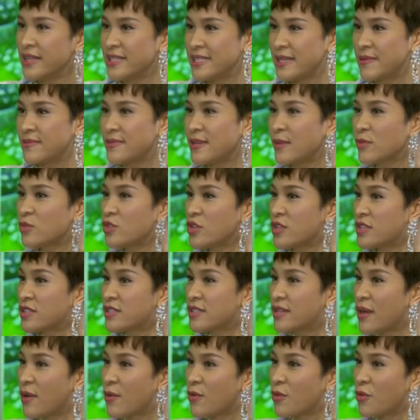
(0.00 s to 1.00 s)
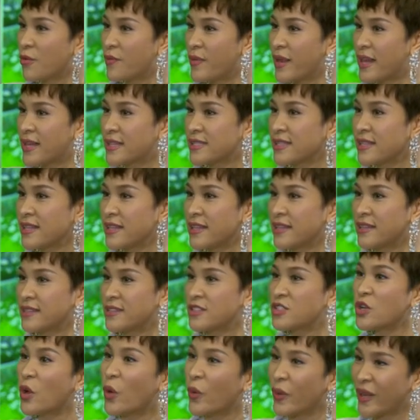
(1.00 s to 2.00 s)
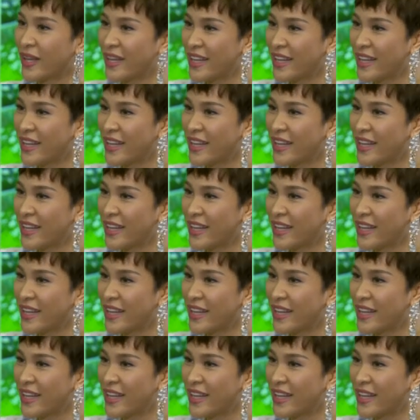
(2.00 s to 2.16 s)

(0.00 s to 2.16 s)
chăm sóc chuyên sâu cũng đang rất là trội